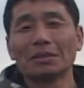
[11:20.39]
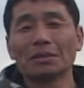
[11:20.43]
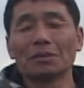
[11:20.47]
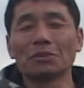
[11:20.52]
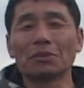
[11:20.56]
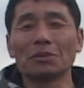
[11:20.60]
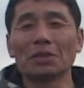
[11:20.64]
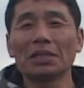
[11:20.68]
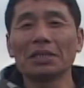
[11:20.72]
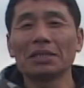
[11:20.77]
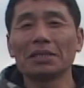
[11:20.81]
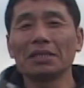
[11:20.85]

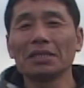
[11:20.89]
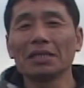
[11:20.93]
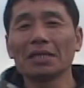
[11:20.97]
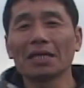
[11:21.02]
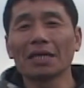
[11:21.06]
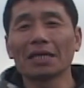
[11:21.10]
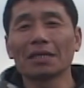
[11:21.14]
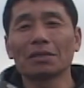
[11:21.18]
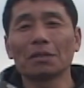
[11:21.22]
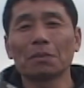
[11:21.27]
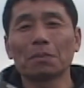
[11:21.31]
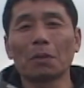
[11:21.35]
우리
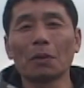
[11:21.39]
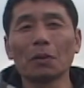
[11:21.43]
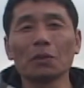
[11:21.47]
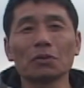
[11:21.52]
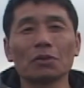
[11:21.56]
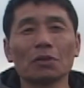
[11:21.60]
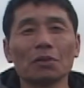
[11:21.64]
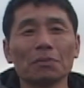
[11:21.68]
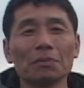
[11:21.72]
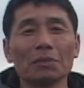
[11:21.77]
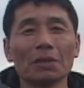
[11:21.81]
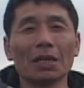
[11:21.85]
지역에서 볼
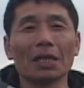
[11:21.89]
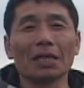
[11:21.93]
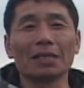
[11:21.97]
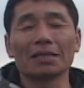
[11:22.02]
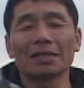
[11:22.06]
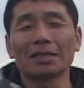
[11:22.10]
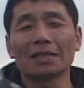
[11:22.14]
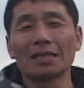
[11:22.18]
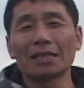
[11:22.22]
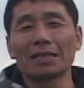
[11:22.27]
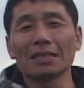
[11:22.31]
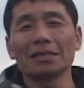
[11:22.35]
수
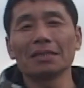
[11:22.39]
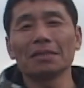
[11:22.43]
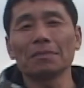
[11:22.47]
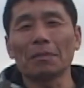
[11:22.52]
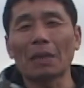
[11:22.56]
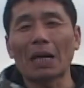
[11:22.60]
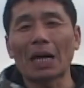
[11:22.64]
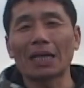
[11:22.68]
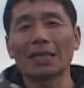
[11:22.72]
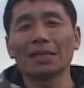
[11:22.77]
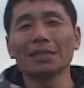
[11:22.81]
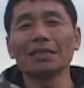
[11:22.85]
없는 그런
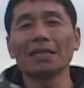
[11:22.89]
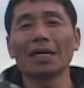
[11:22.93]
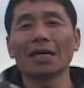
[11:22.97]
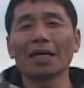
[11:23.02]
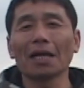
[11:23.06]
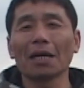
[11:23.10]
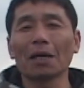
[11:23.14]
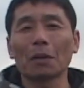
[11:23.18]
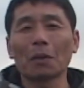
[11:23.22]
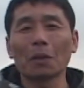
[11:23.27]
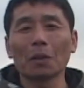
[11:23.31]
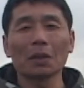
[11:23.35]
많은
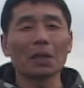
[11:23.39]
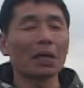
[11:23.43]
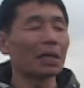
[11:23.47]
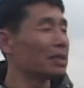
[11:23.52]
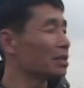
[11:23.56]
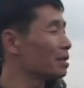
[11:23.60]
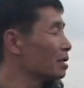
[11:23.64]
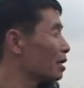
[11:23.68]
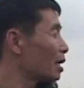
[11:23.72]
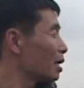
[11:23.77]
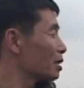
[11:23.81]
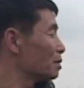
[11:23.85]
양의 고기가
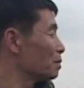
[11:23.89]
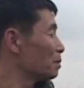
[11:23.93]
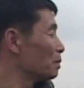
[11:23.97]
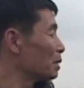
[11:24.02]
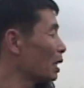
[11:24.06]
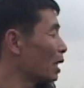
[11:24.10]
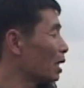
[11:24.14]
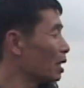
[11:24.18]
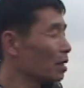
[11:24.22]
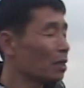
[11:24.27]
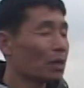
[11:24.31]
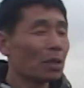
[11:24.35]
있는 것
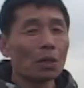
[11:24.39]
같습니다.